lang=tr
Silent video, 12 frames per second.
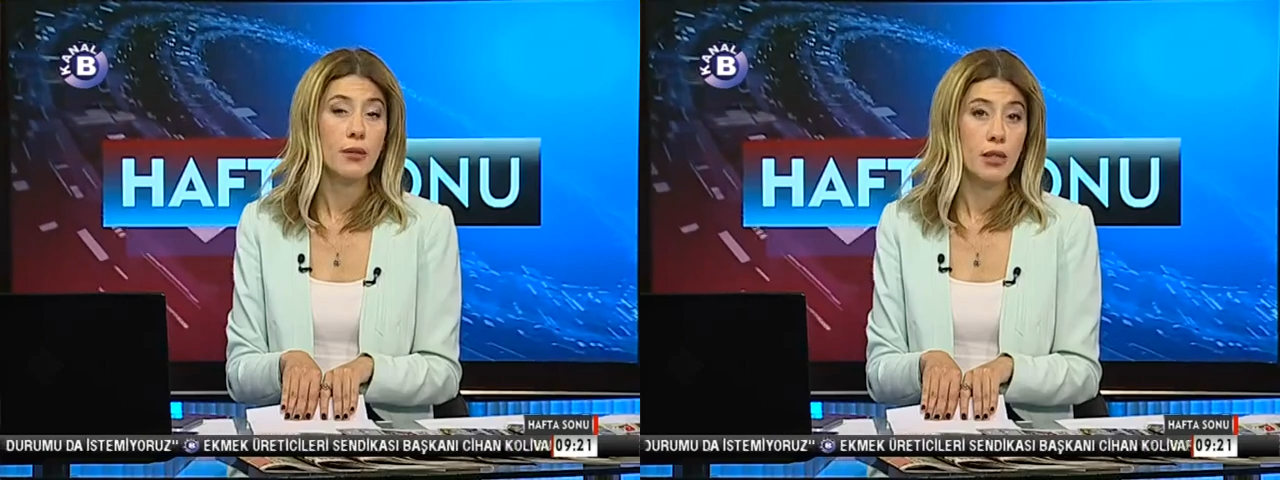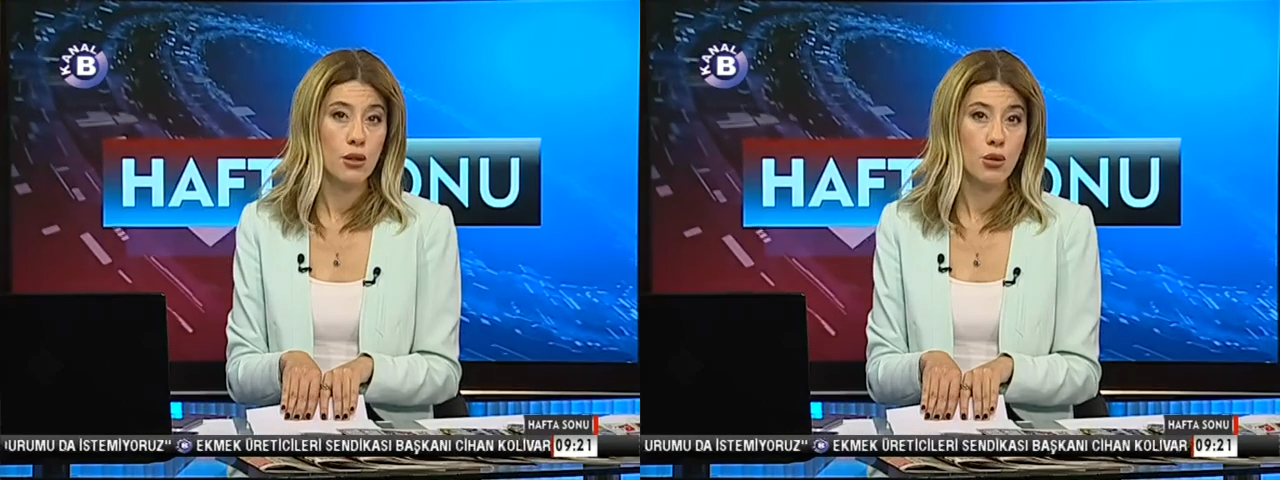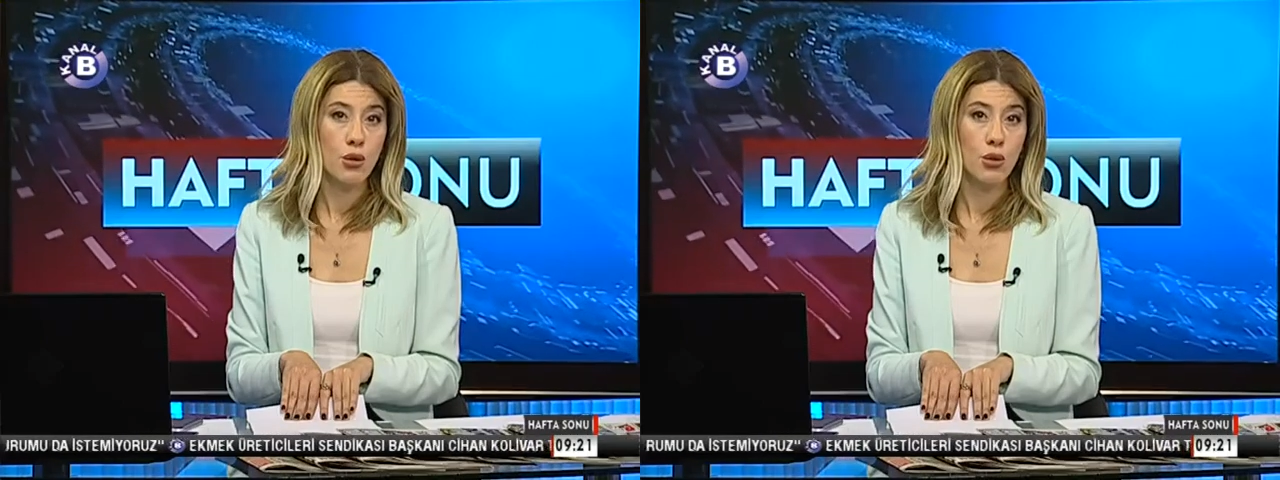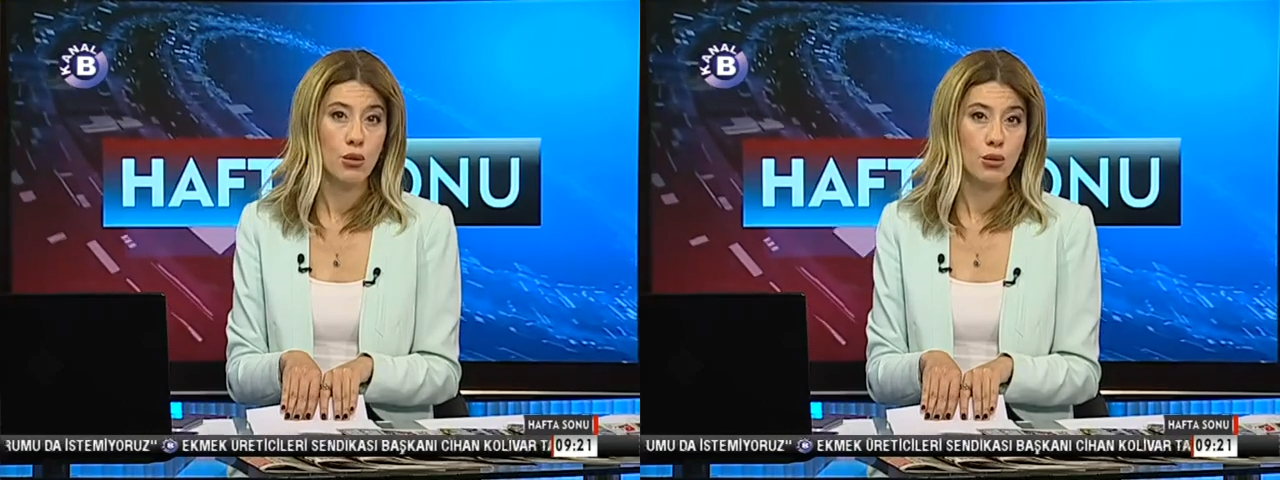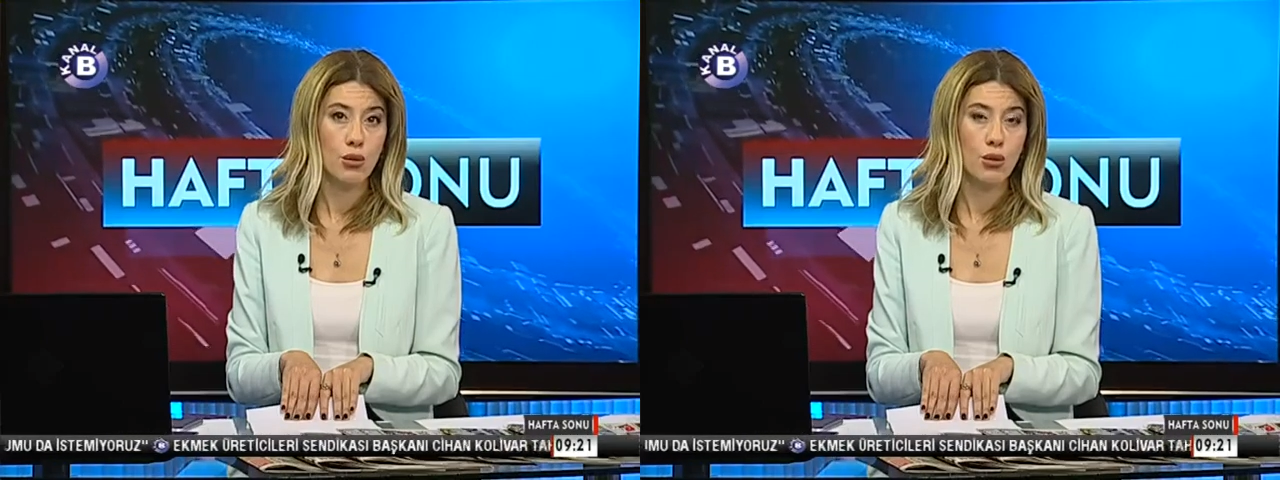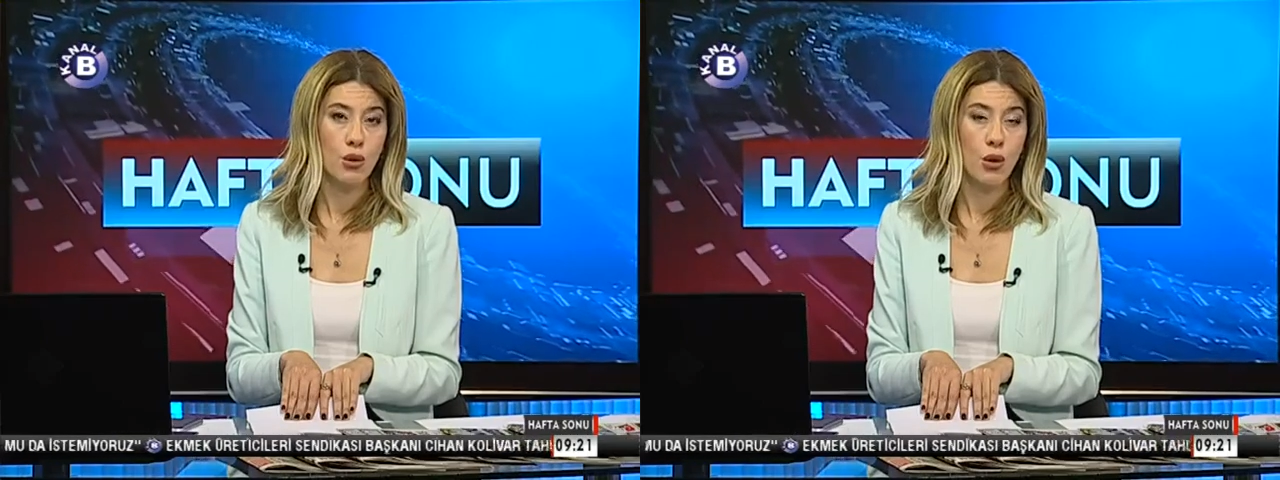birinci
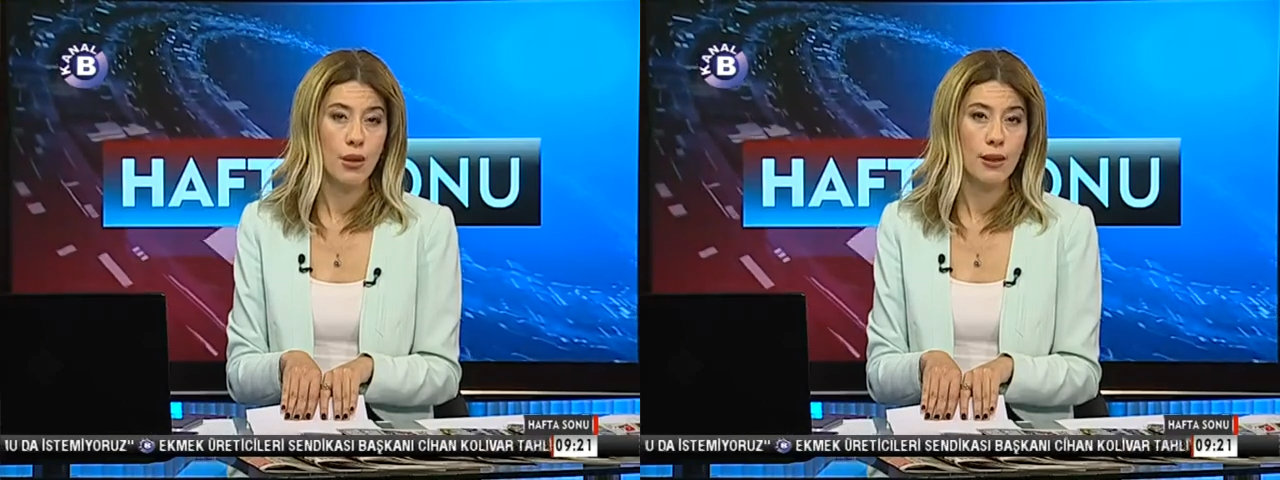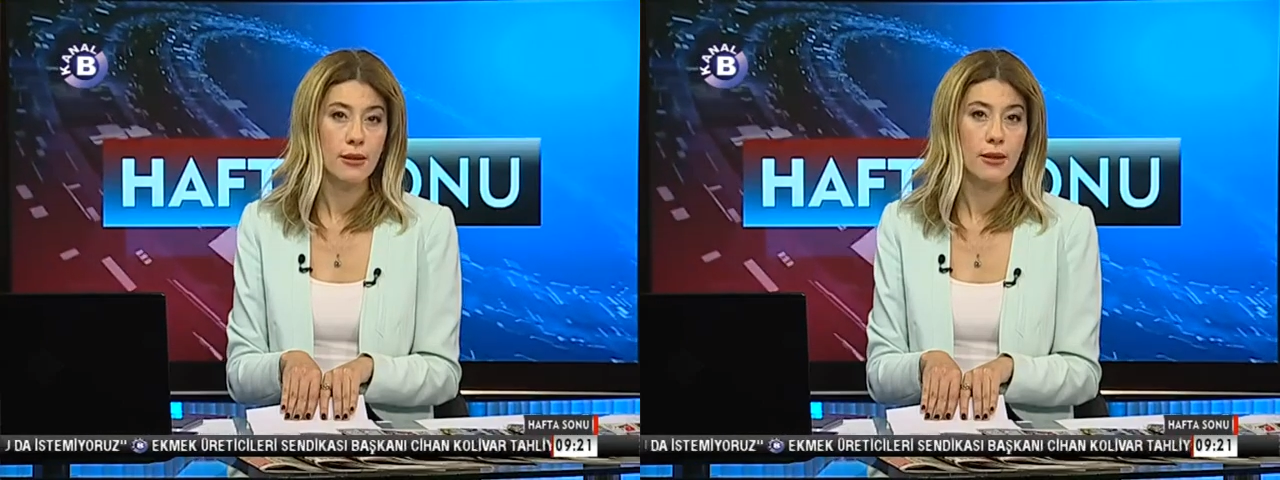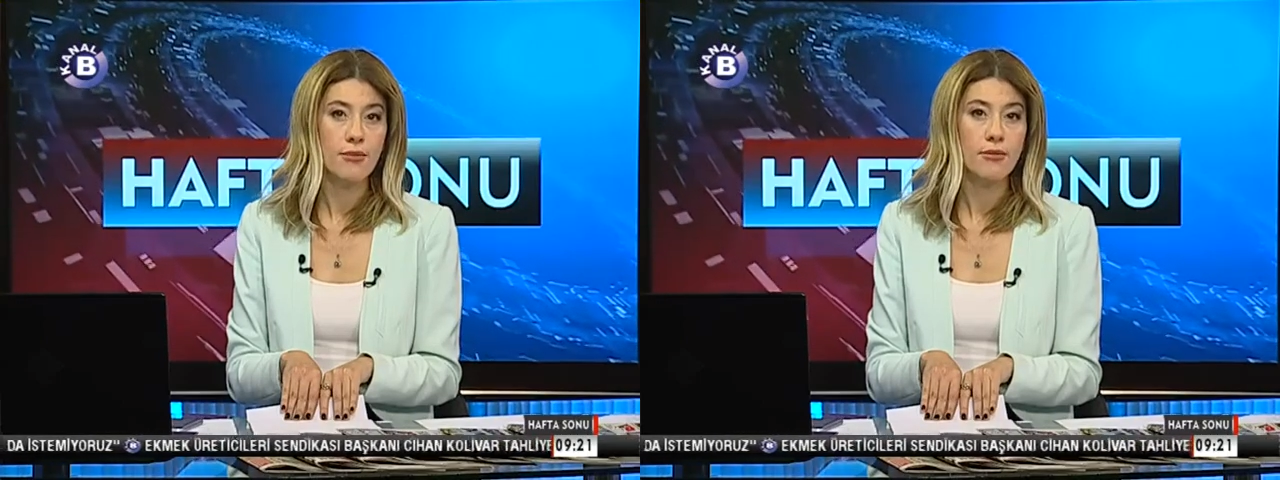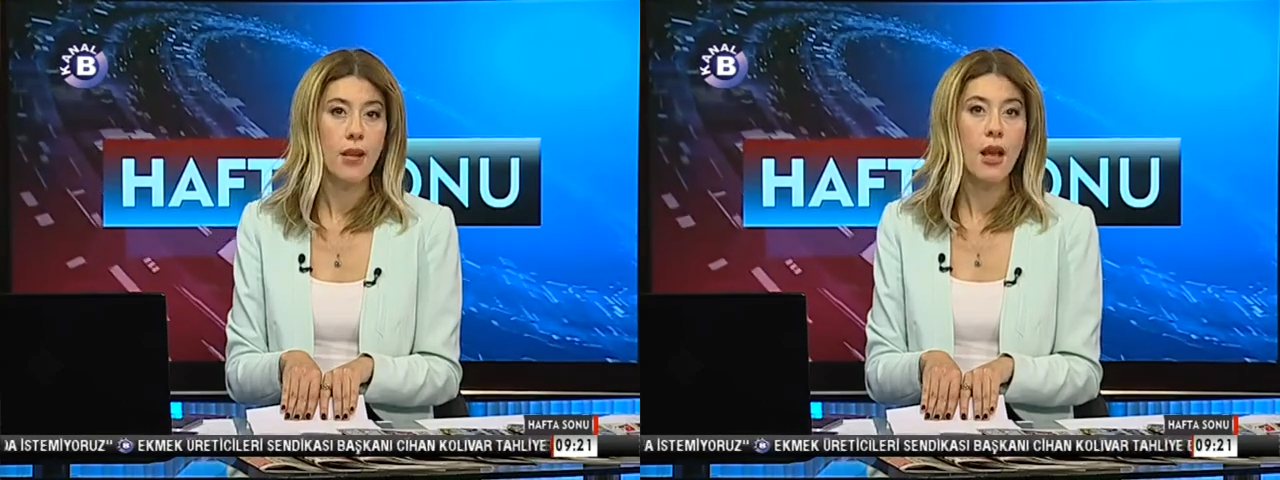olduğunu söyledi.